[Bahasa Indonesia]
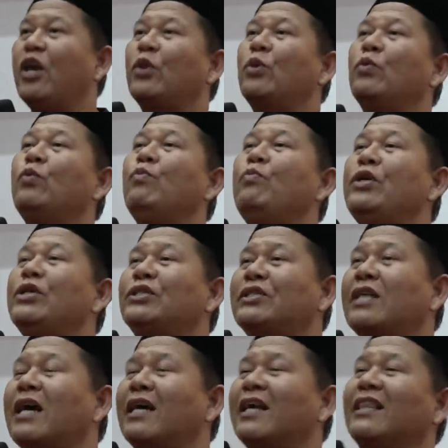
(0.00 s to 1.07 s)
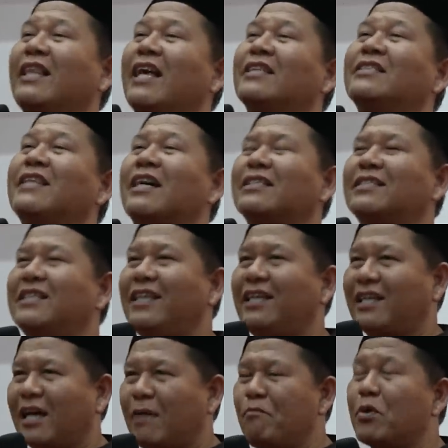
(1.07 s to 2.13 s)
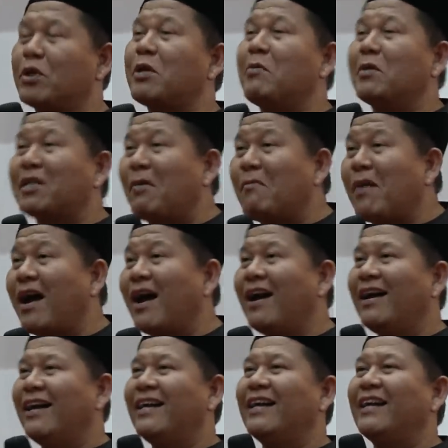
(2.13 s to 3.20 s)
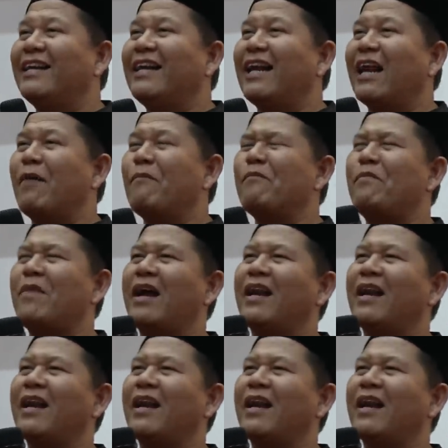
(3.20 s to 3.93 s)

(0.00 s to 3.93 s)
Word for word: Itu bisa kita saksikan bersama-sama dalam